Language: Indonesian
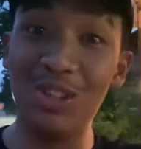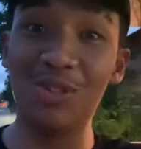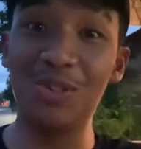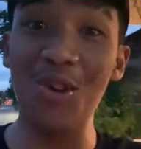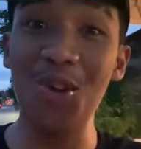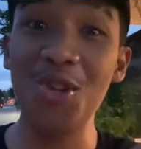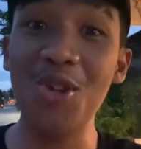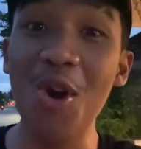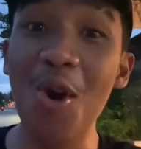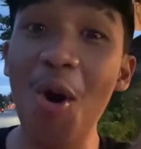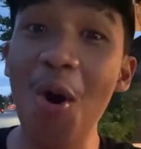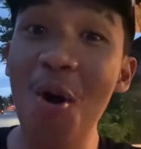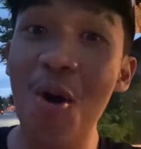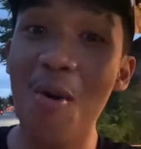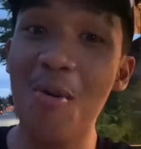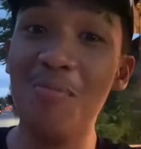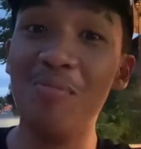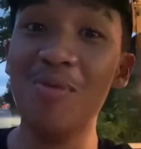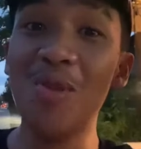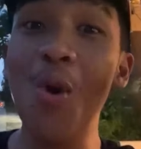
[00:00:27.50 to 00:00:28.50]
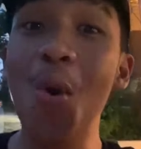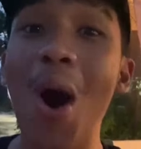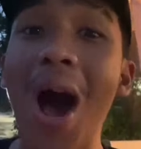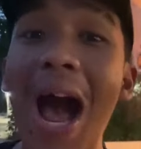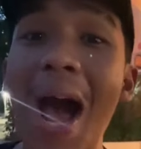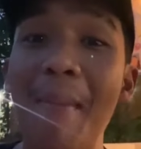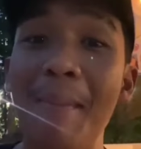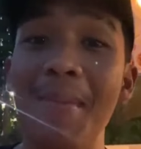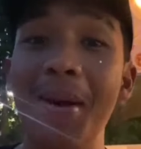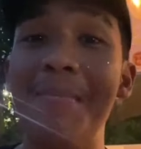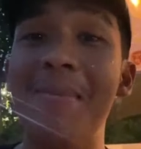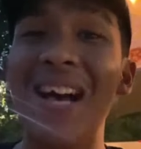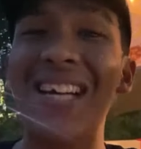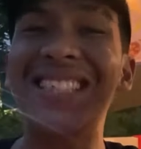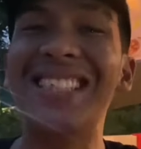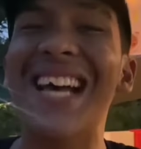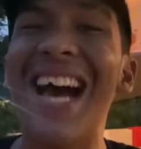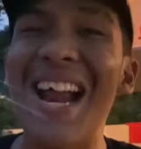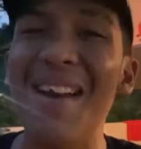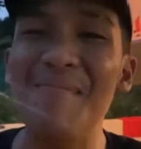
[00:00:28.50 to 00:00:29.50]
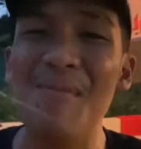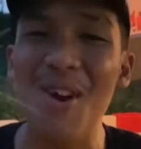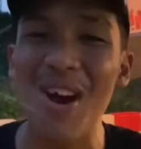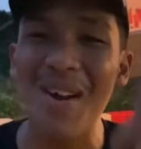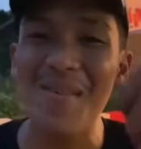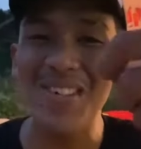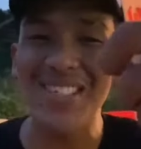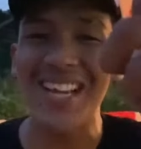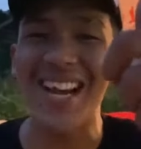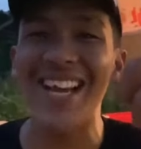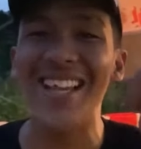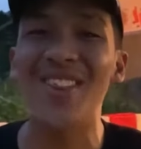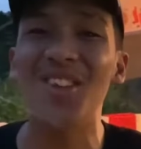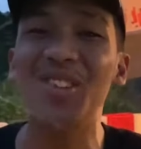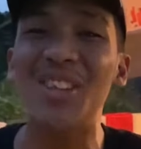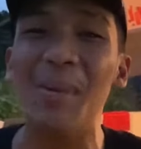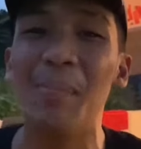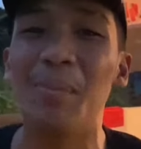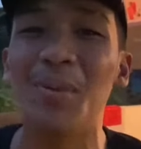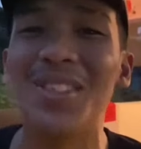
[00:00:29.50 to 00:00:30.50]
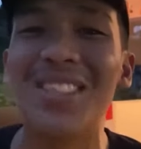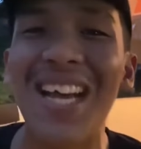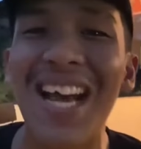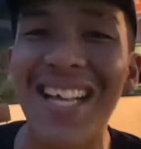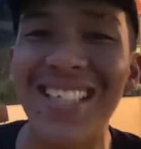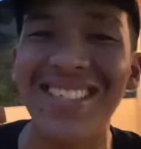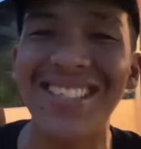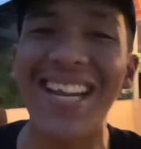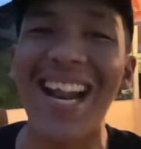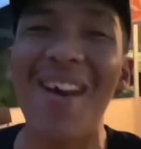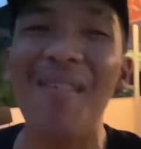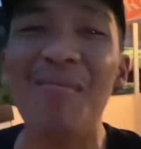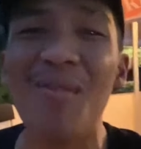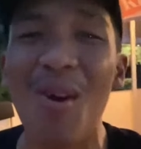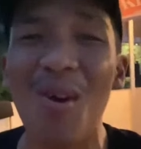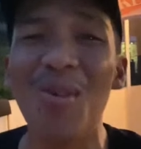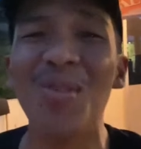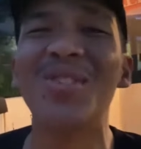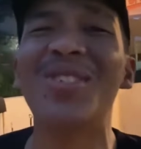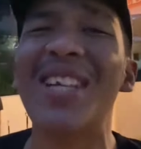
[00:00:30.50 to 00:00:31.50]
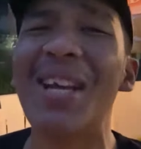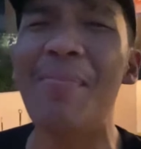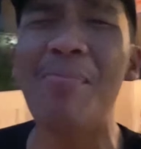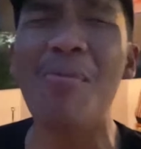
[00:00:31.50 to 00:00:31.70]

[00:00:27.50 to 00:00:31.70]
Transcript: tujuh dua bebasan, bukan masuk sehat, salam kondusif